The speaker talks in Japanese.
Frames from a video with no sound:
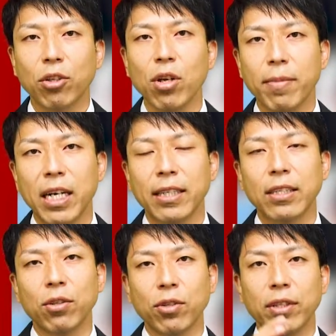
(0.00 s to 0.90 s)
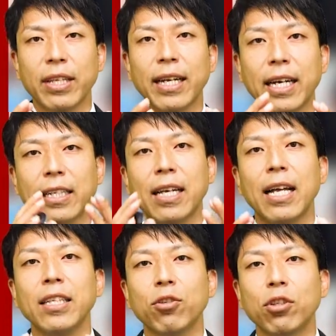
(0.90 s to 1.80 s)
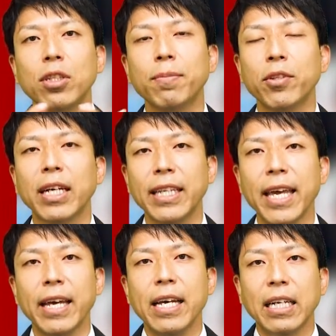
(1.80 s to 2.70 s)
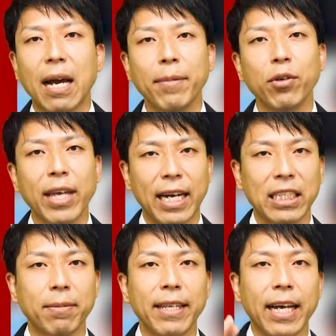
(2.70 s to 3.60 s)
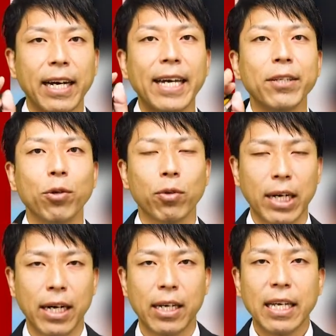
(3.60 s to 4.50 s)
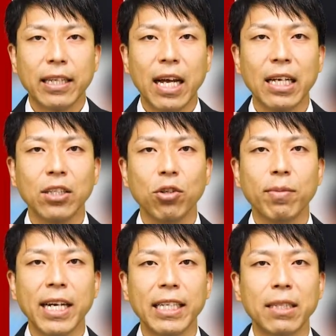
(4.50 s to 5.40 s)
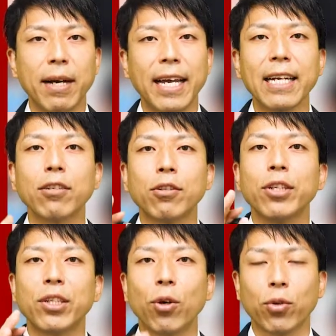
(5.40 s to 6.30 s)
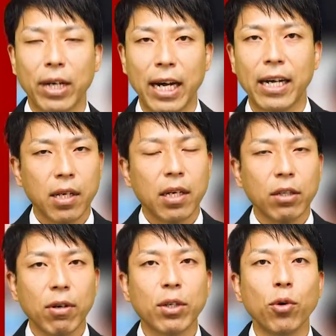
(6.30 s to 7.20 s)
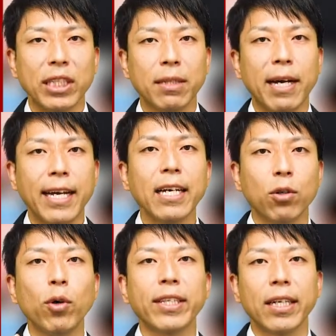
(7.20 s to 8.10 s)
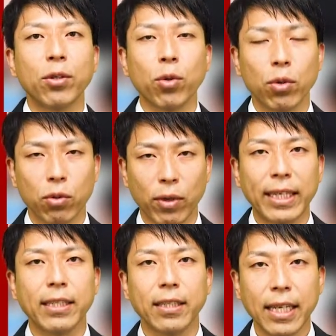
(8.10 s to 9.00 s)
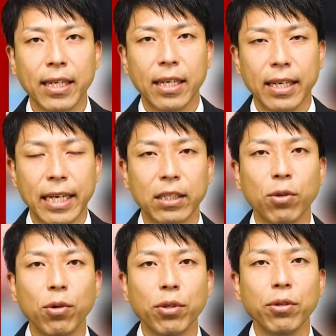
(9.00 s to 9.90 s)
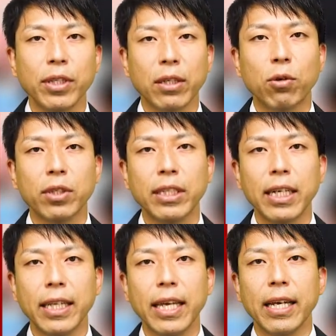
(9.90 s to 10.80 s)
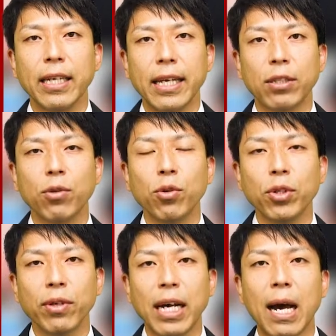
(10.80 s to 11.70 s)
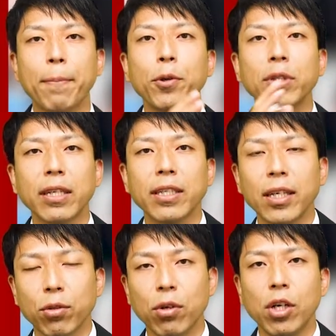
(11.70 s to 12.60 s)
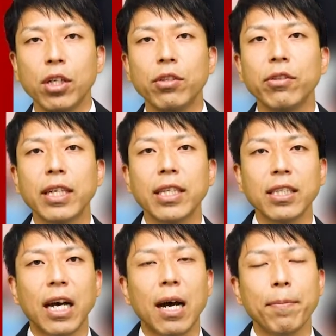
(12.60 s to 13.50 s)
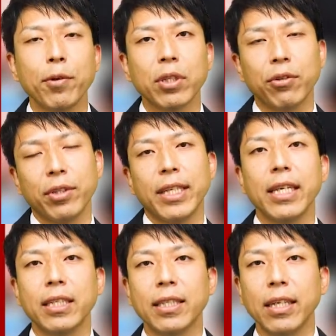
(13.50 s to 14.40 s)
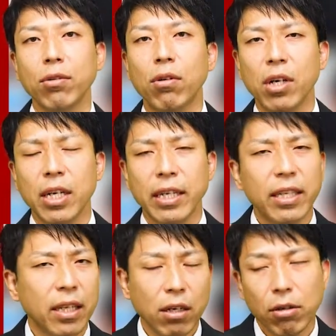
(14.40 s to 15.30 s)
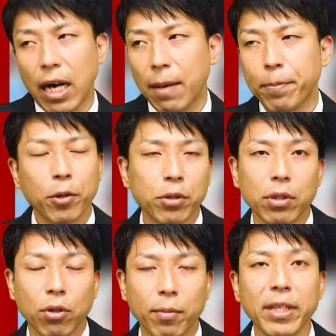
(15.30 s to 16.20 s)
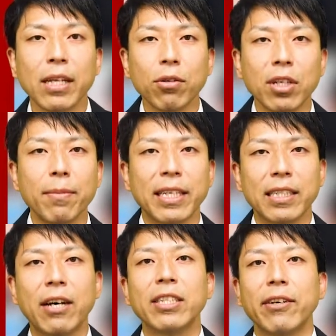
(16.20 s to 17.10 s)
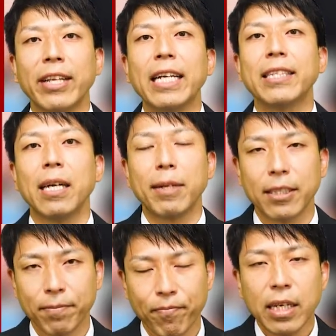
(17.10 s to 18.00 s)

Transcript: 例えば、じゃあその2人から3人のグループの中で髪の毛が一番長い人とか、誕生日が一番早く来る人とか、あとは今日一番早く起きた人とかですね、そういうふうにこちらでその人が発表してくださいという形で発表者を指定しないと、誰が発表するのみたいなところでまたざわざわなっちゃいます。